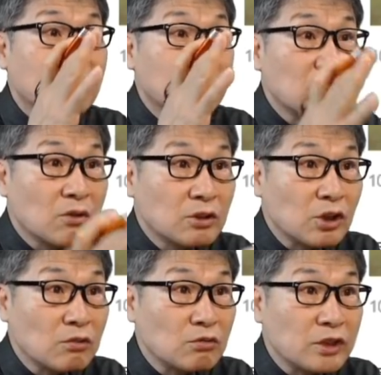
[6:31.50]
트로트
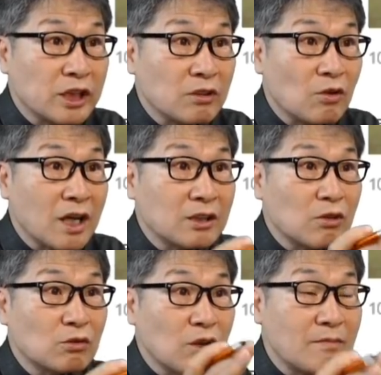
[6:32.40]
전국체전과
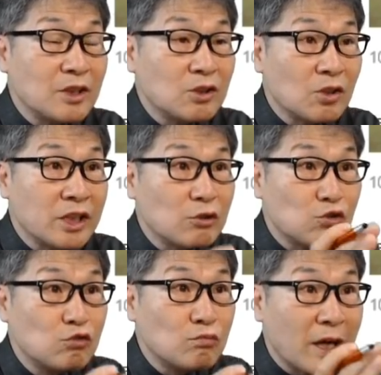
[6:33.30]
트로트의 민족이
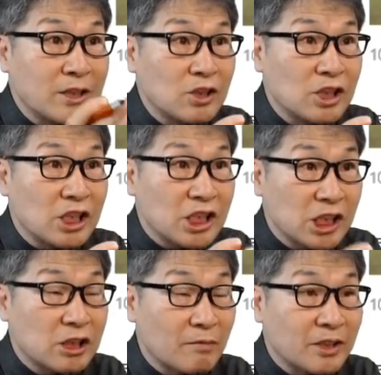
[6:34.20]
중반
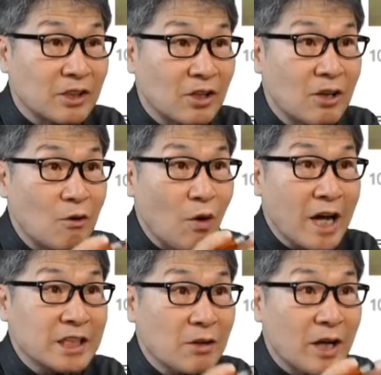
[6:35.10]
시점에서
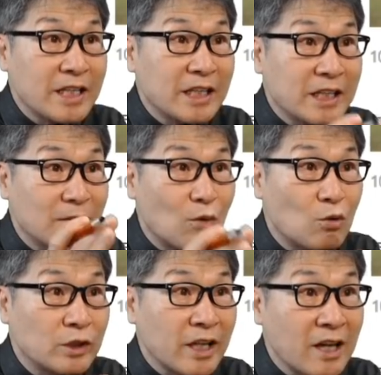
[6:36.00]
화제와 인기를
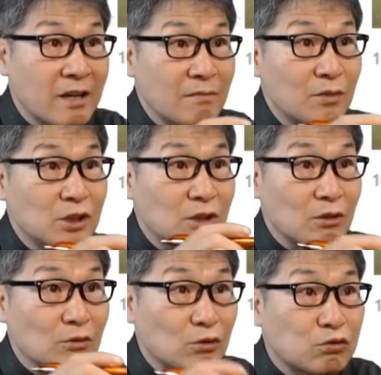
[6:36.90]
모을 때
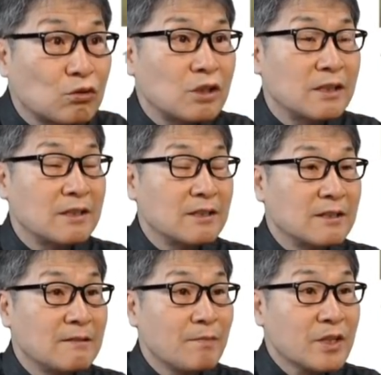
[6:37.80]
미스트롯2를
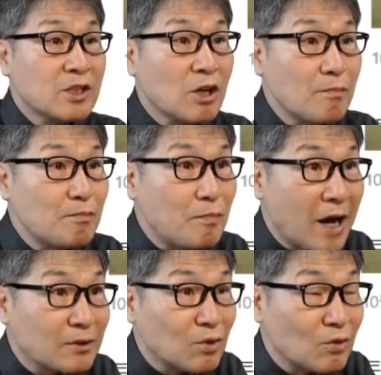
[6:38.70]
첫
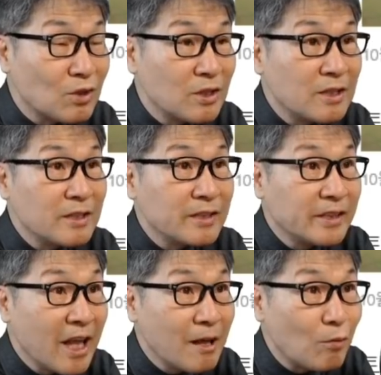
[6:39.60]
방송을
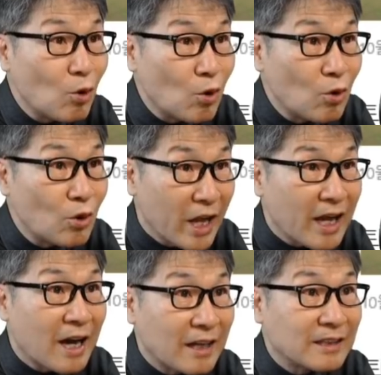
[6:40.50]

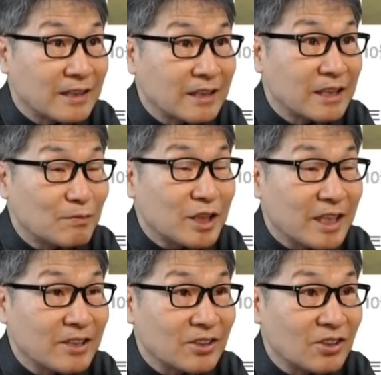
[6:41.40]
내보내야 하는 그런
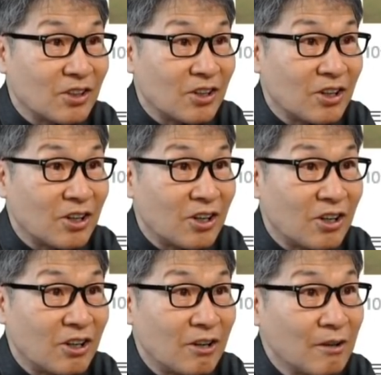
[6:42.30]

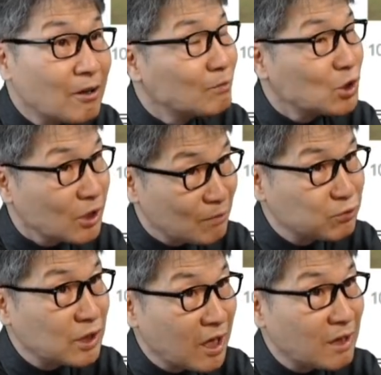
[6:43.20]
입장이어서 엄청난
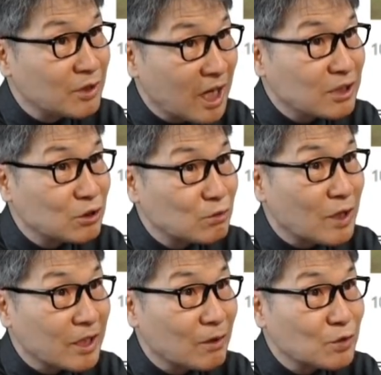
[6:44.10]
부담감을 가질
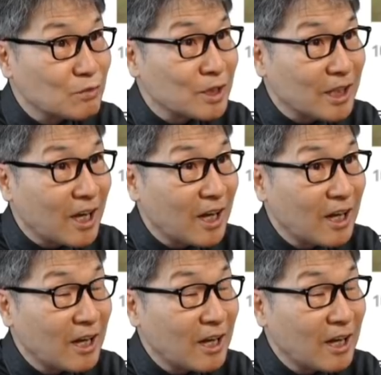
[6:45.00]
수밖에 없습니다.